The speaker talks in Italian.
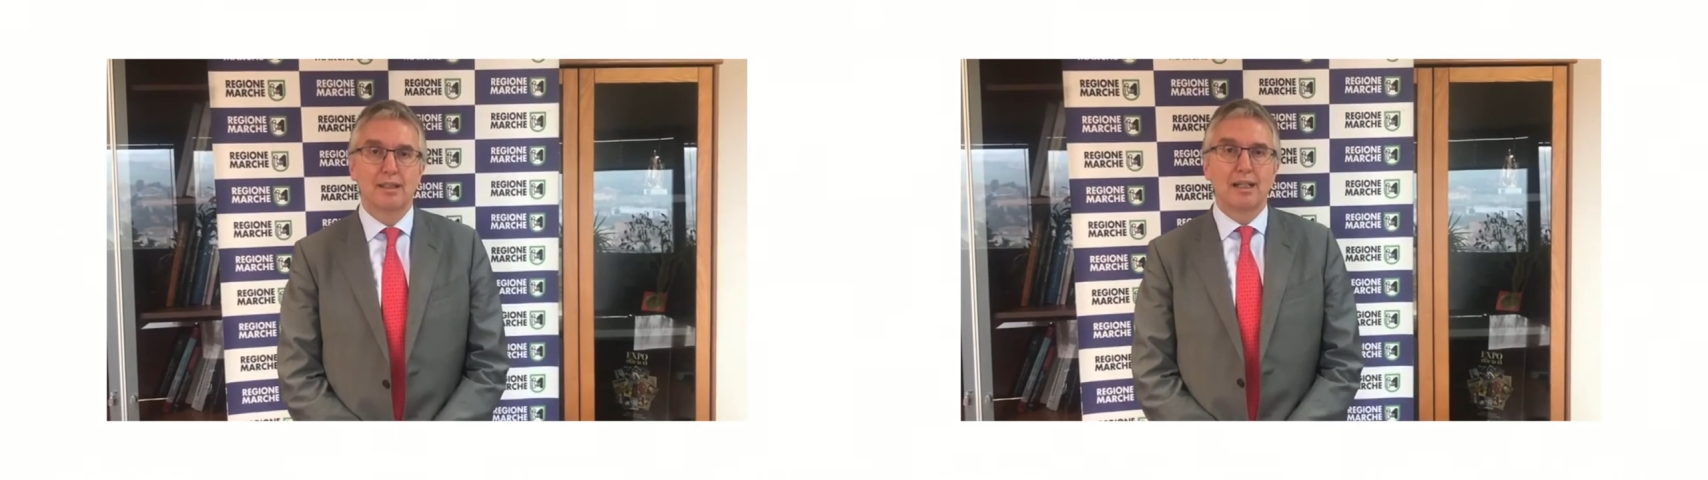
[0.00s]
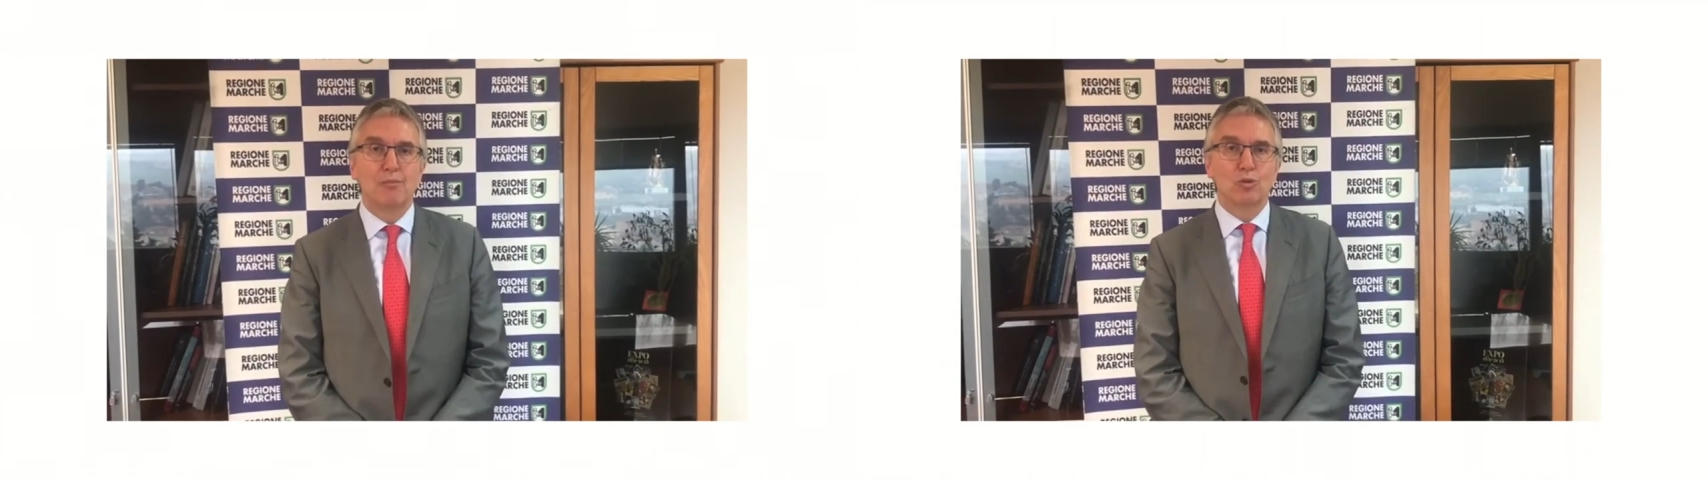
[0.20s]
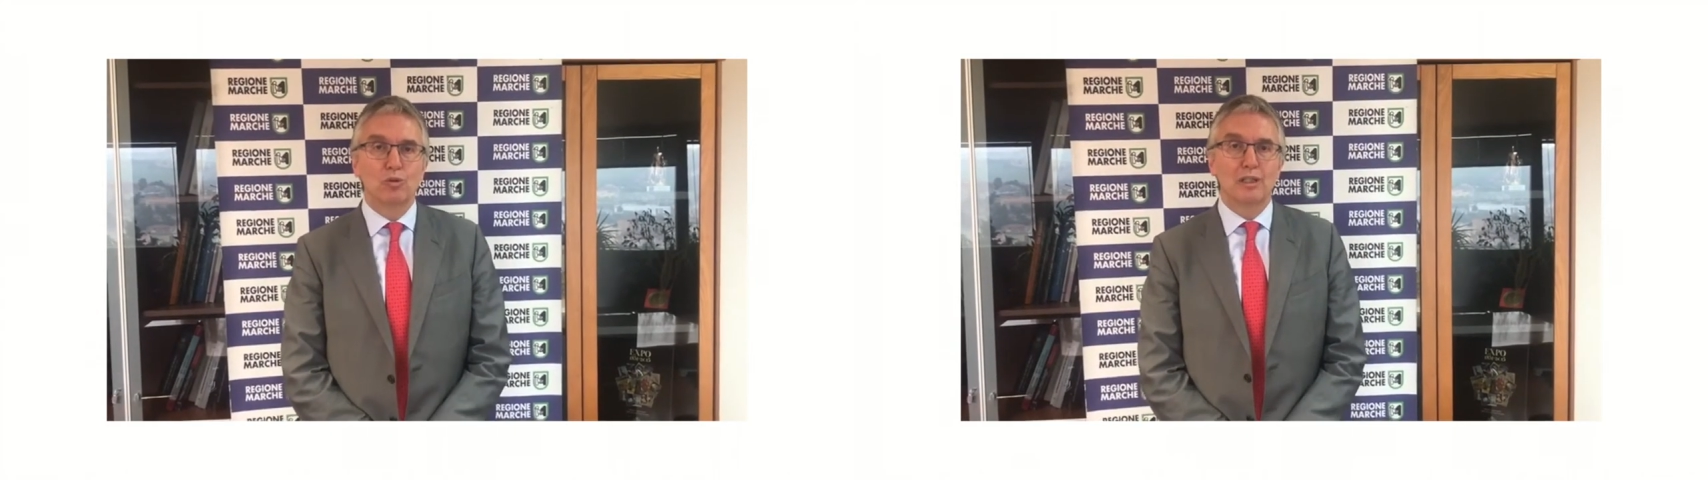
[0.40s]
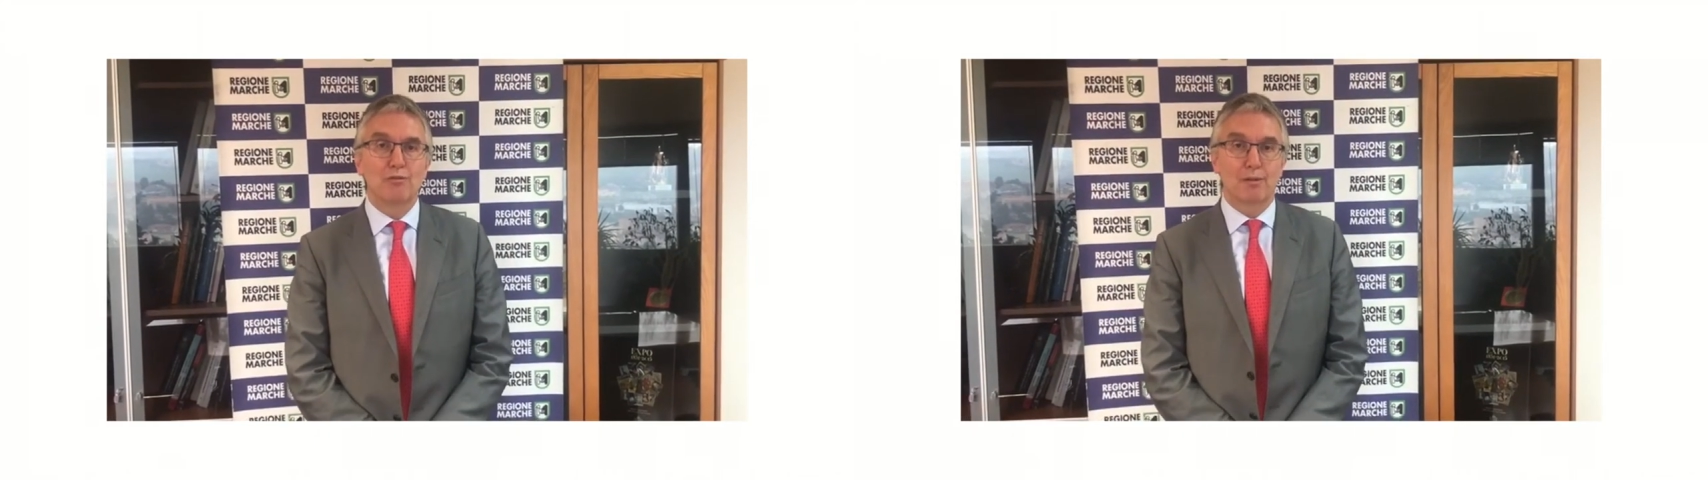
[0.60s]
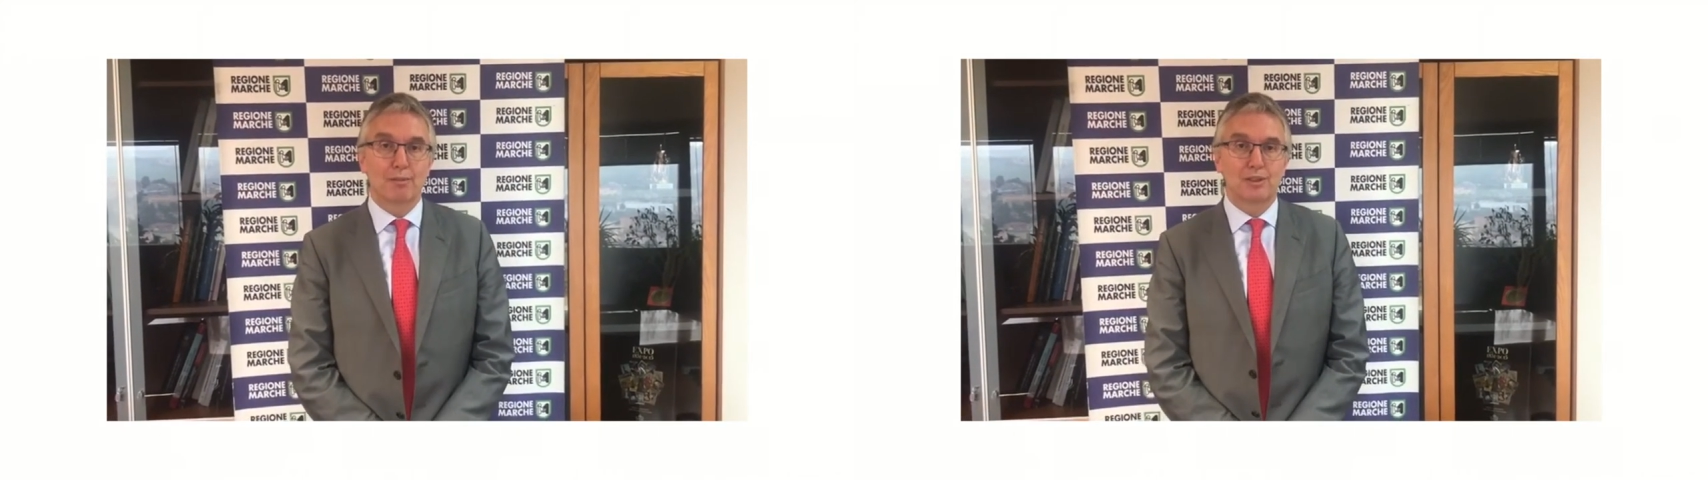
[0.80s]
è il mondo delle
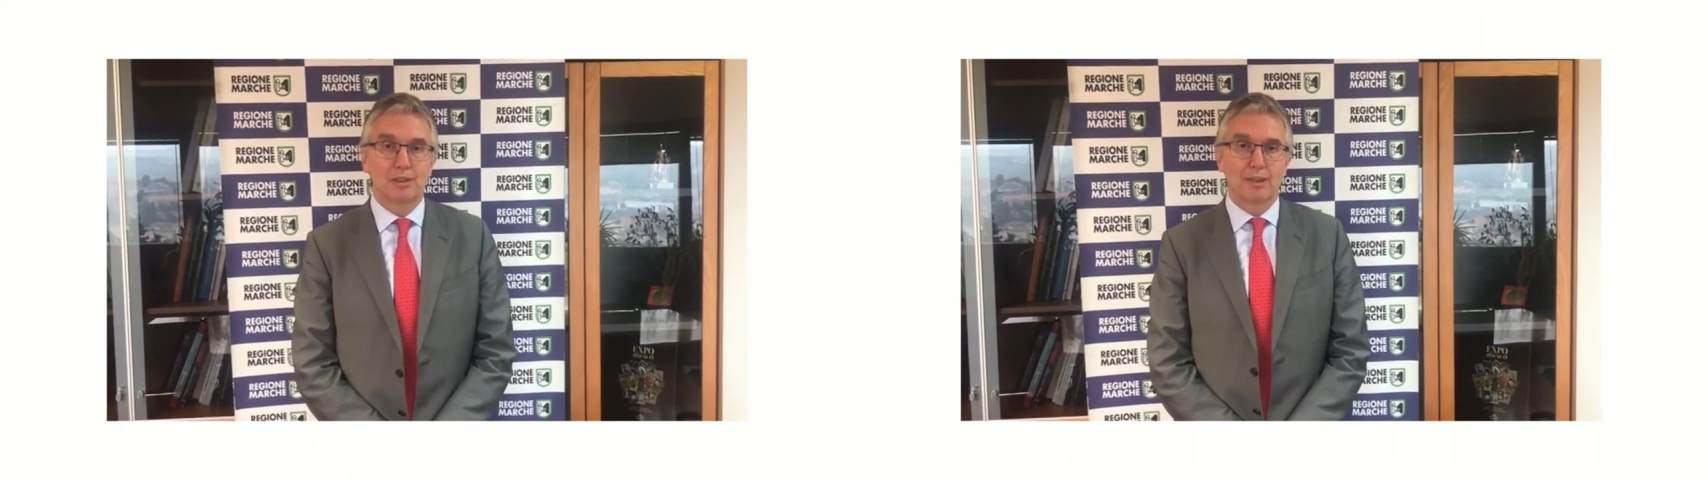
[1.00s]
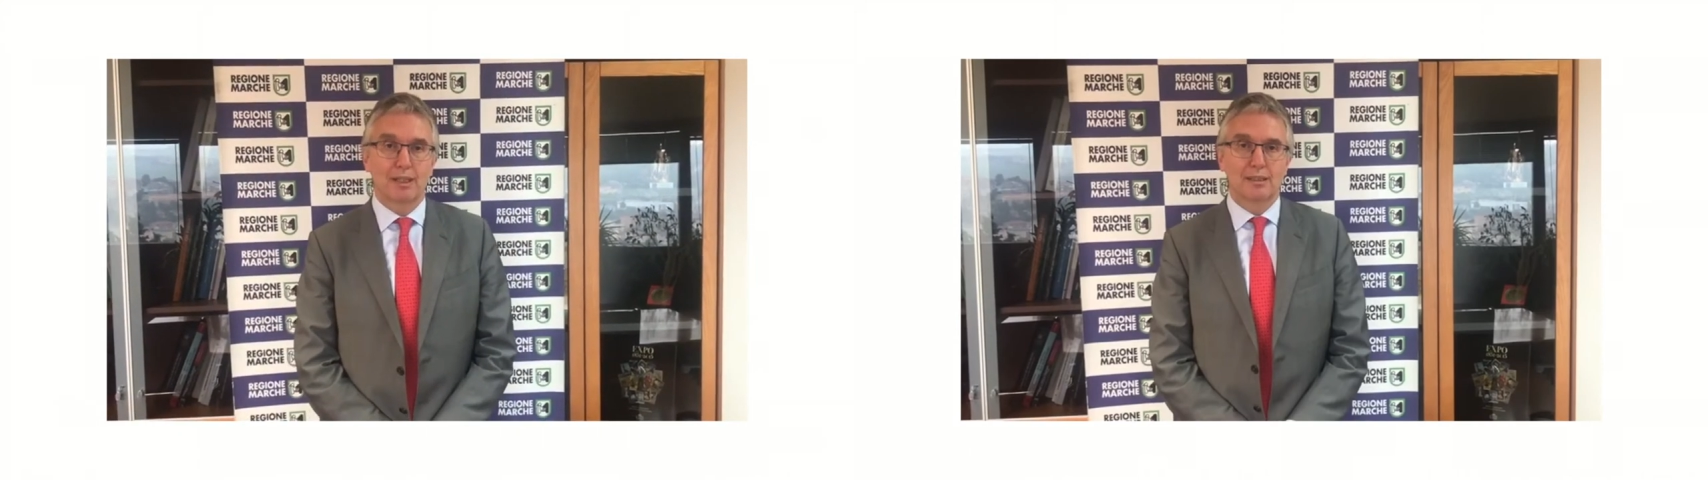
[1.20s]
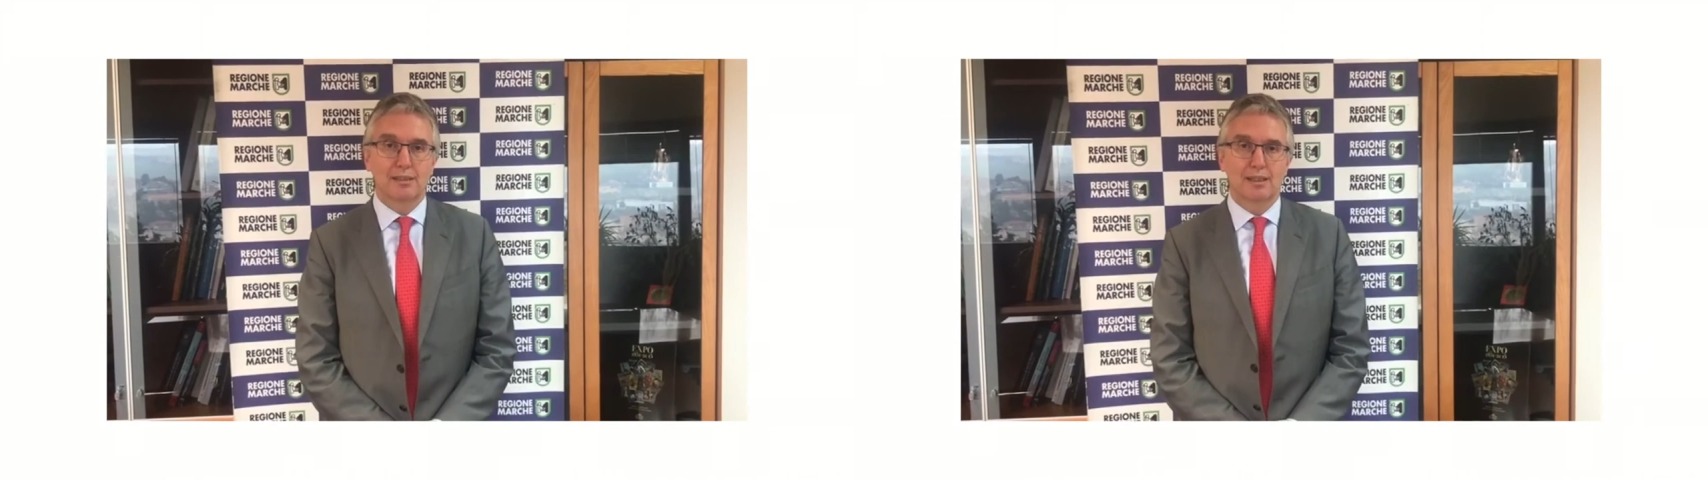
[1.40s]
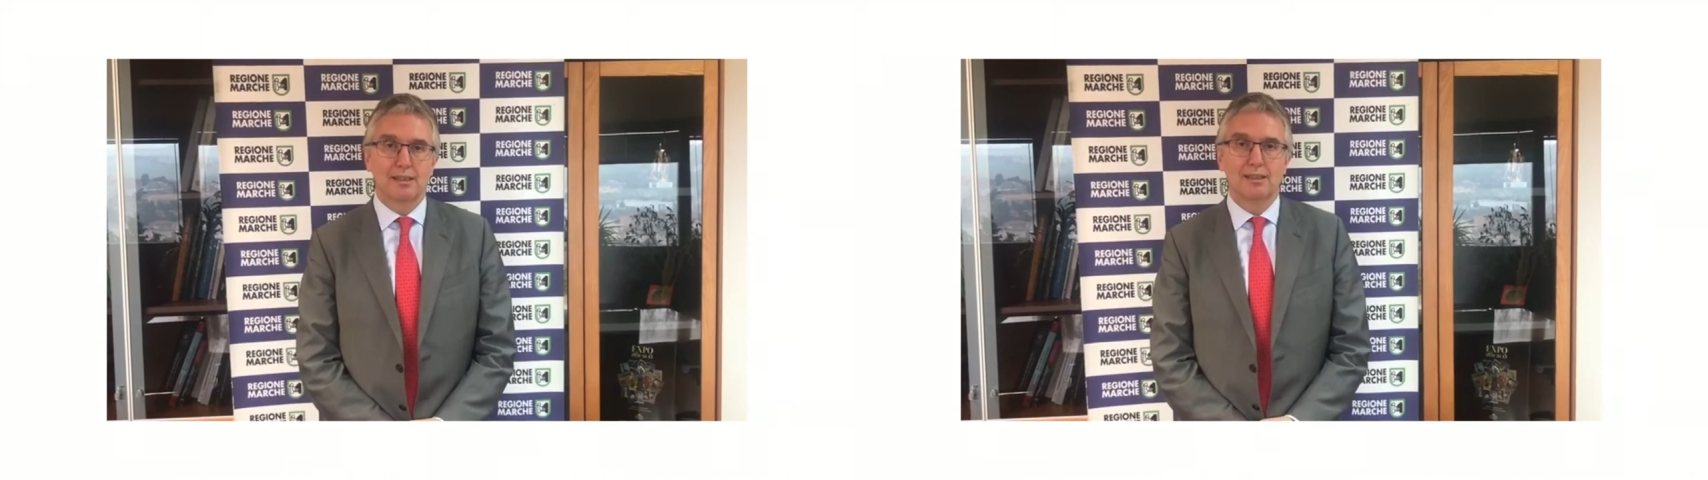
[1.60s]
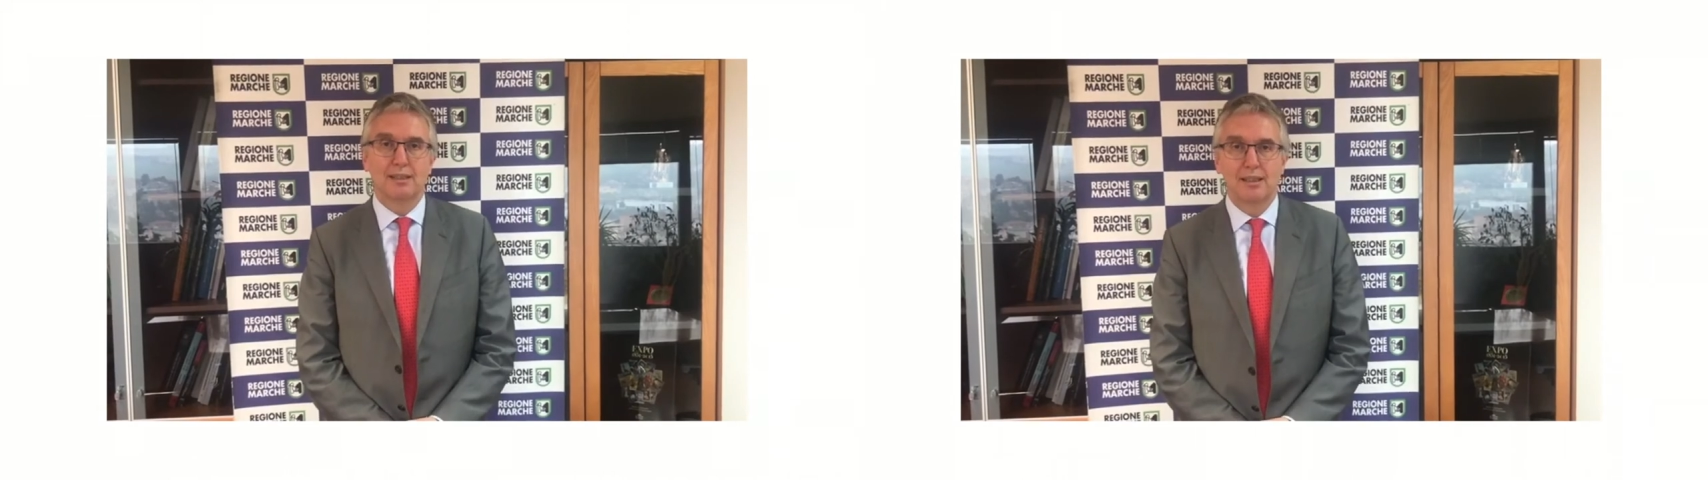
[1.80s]
farmacie
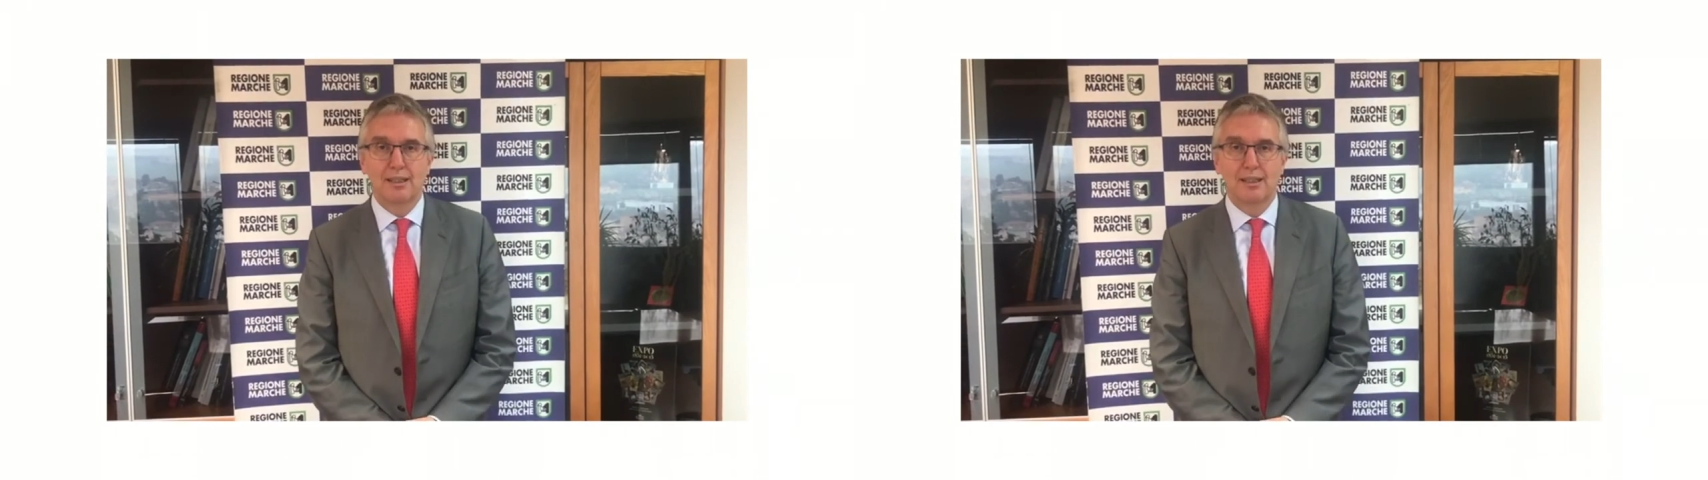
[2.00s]
marchigiane